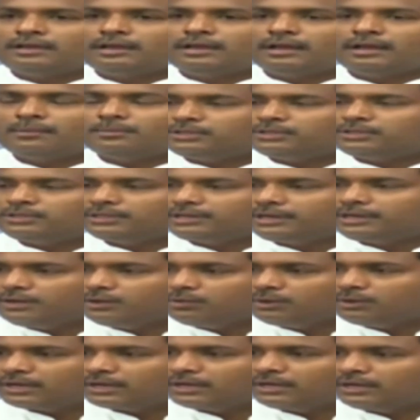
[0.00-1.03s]
లేకపోతే రెండు
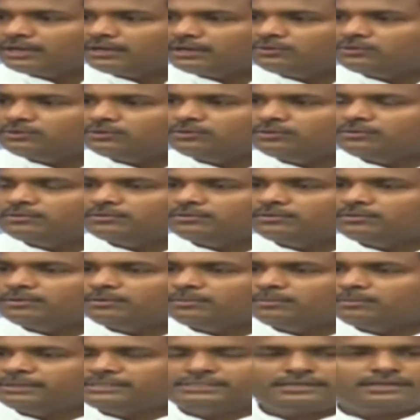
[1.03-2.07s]
వర్గాలు
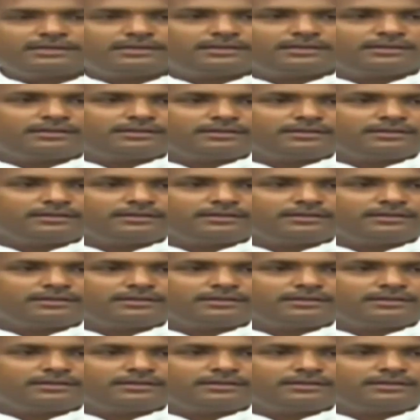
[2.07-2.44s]
మధ్య